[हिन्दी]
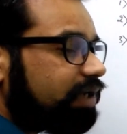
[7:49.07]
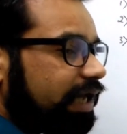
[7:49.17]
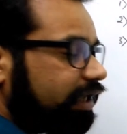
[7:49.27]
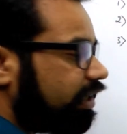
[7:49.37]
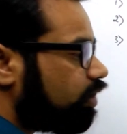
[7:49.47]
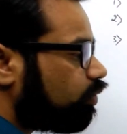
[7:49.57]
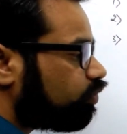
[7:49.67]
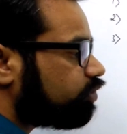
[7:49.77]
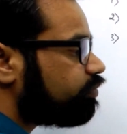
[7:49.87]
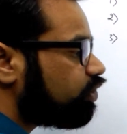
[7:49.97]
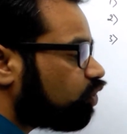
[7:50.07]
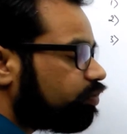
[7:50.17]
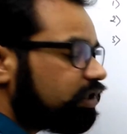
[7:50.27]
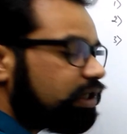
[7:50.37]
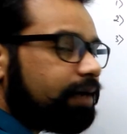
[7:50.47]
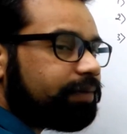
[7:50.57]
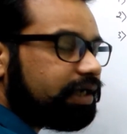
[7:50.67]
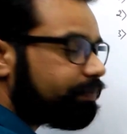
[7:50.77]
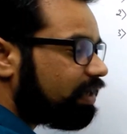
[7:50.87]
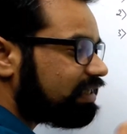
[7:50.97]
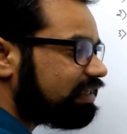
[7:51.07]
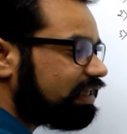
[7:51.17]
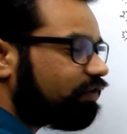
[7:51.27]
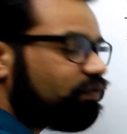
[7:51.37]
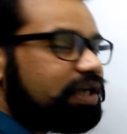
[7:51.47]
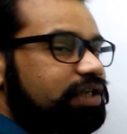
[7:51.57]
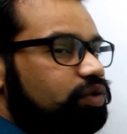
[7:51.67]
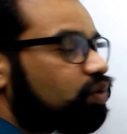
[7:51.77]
बनाएंगे उसमें जो भी आपके पास सीक्वेंस